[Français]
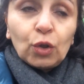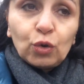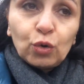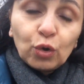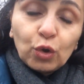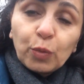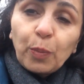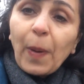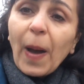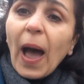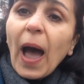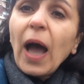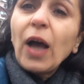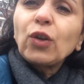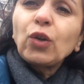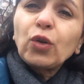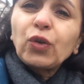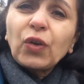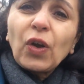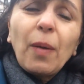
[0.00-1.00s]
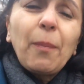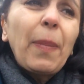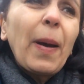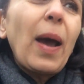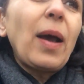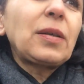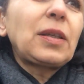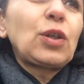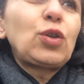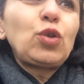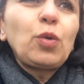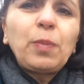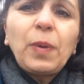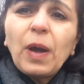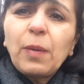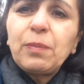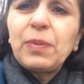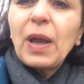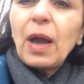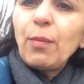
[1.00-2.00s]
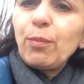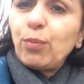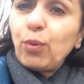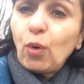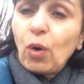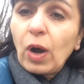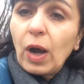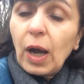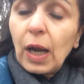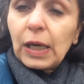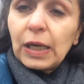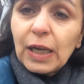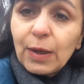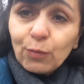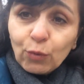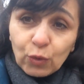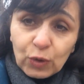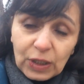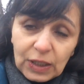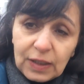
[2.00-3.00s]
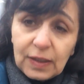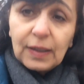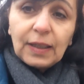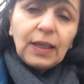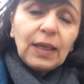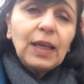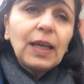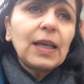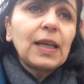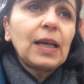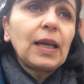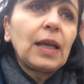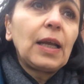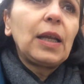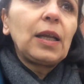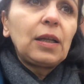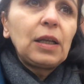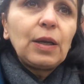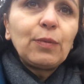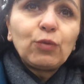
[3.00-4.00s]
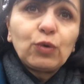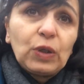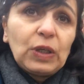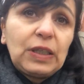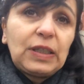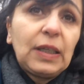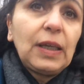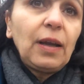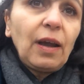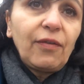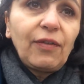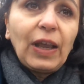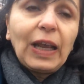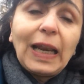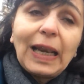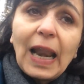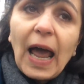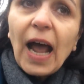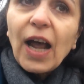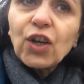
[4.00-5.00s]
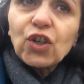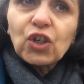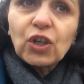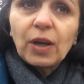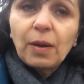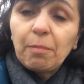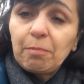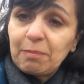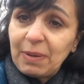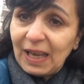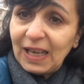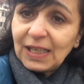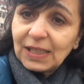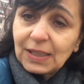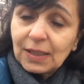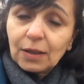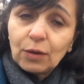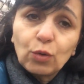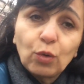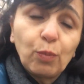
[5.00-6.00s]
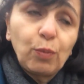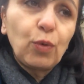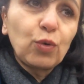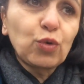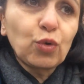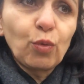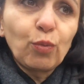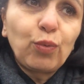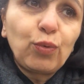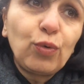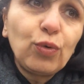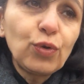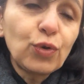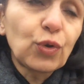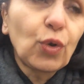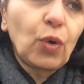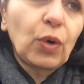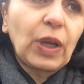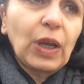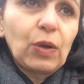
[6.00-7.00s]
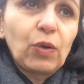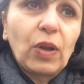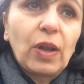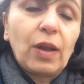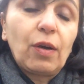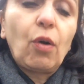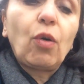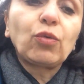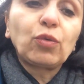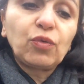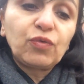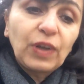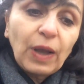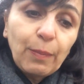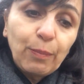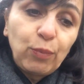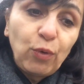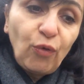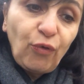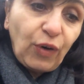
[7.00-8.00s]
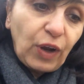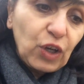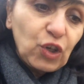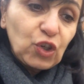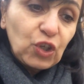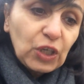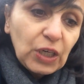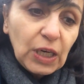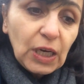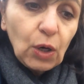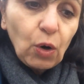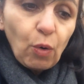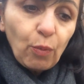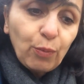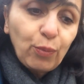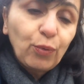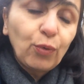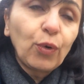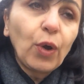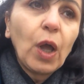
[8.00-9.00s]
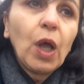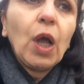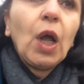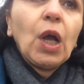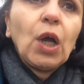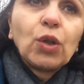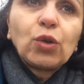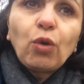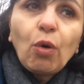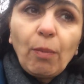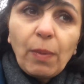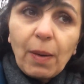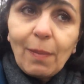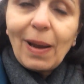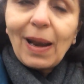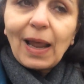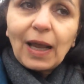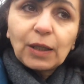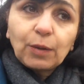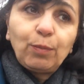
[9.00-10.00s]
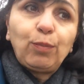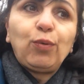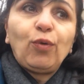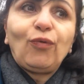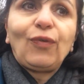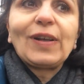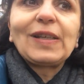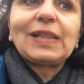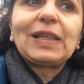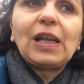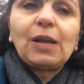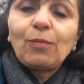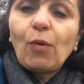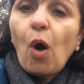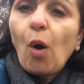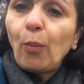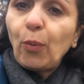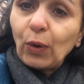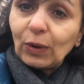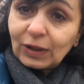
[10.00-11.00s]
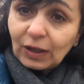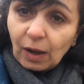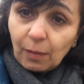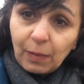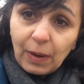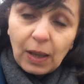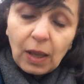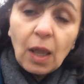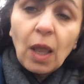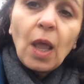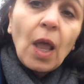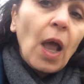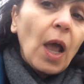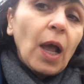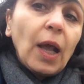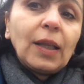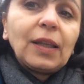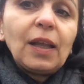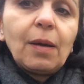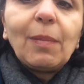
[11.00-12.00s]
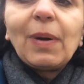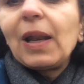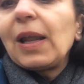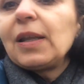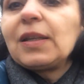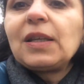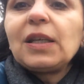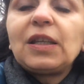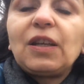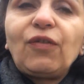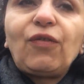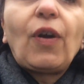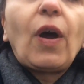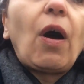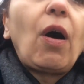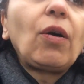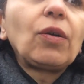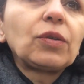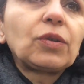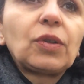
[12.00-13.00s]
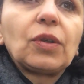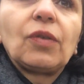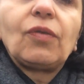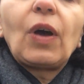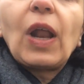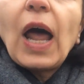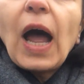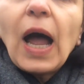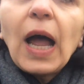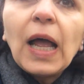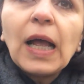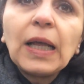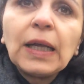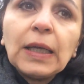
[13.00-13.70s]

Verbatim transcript: D'une part, d'autre part, c'est super bien pour euh, l'immunité et l'immunité avec l'âge baisse de plus en plus, donc euh, on devient plus fragile, on peut tomber malade plus facilement, on peut traiter des maladies différentes, euh, voilà.